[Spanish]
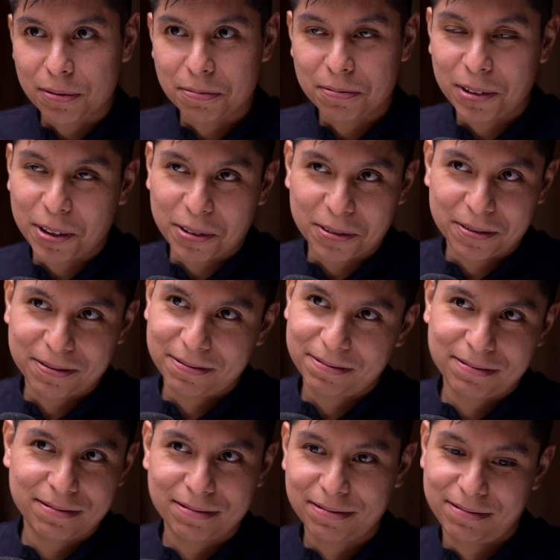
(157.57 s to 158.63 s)
bueno,
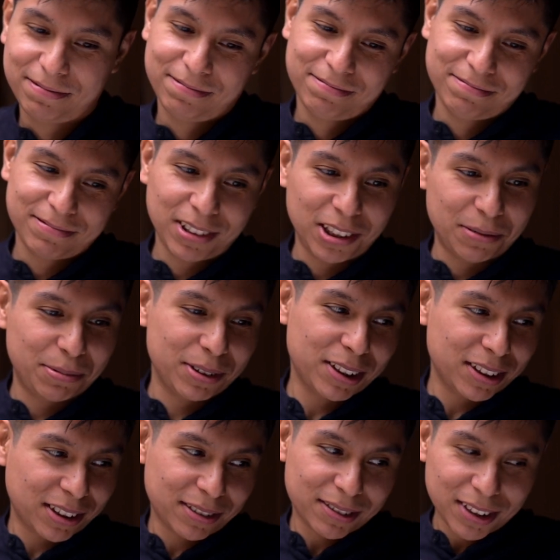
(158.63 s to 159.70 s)
bueno, pues
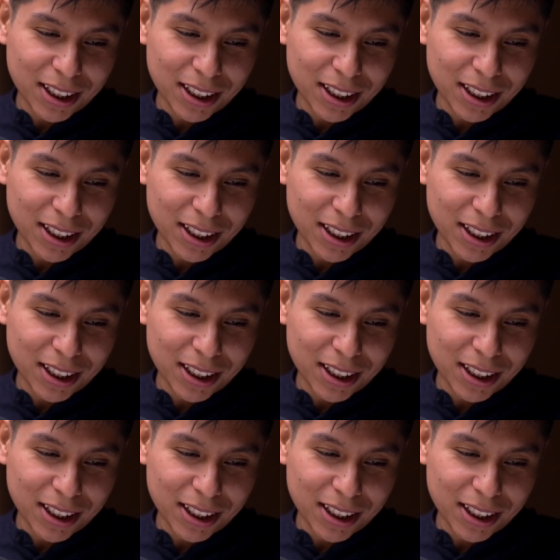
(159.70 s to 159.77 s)
es...